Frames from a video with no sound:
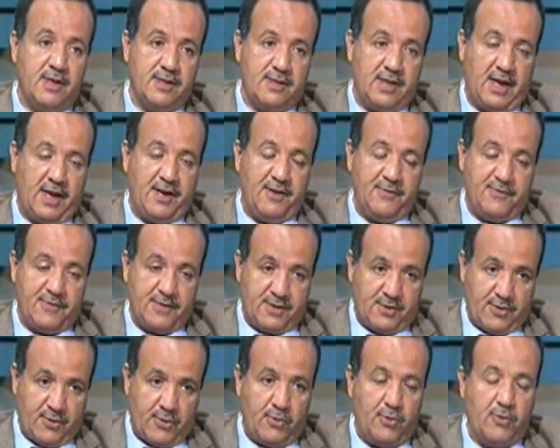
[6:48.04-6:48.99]
تعريفه
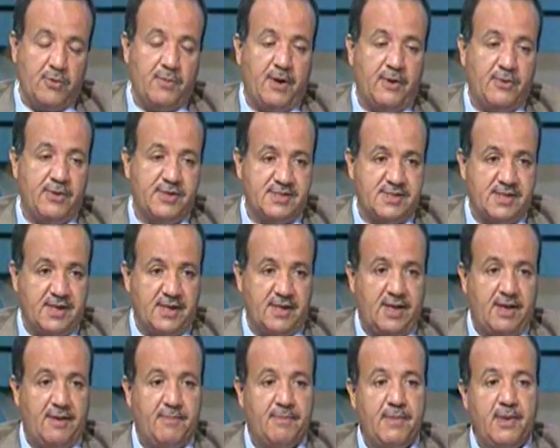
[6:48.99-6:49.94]
الركوب او
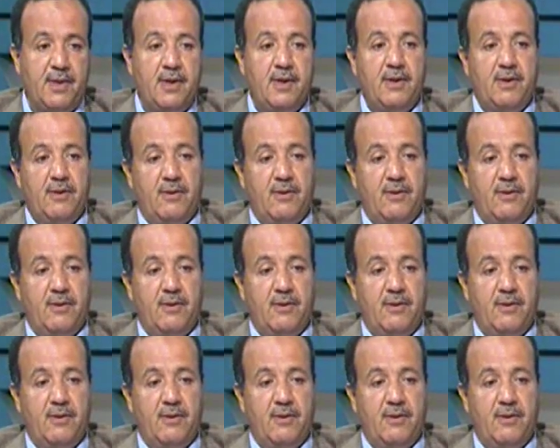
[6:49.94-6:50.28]
الاستخدام تذكره